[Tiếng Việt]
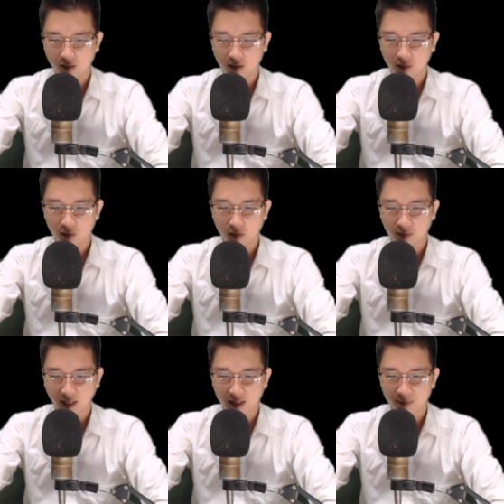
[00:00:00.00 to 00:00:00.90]
Đúng lúc
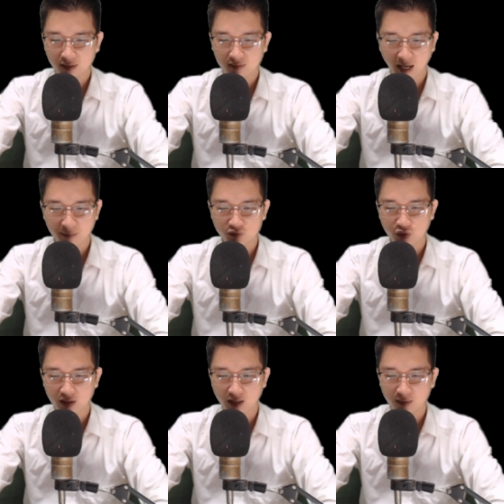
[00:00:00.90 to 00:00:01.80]
này bên tai bỗng
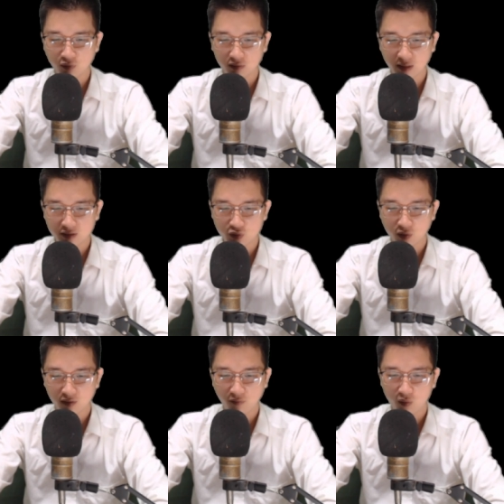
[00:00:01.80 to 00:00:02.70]
truyền đến một tiếng
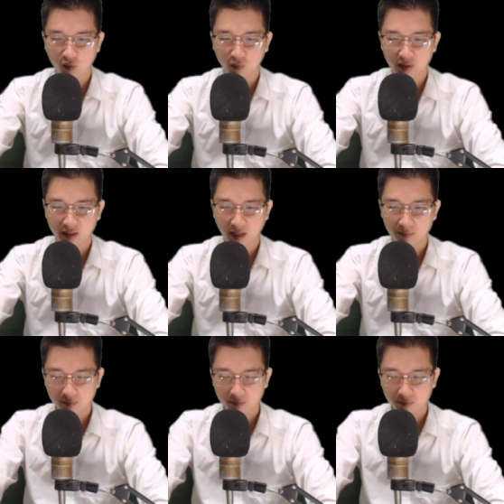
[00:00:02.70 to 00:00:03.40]
chuông vô cùng uy nghiêm.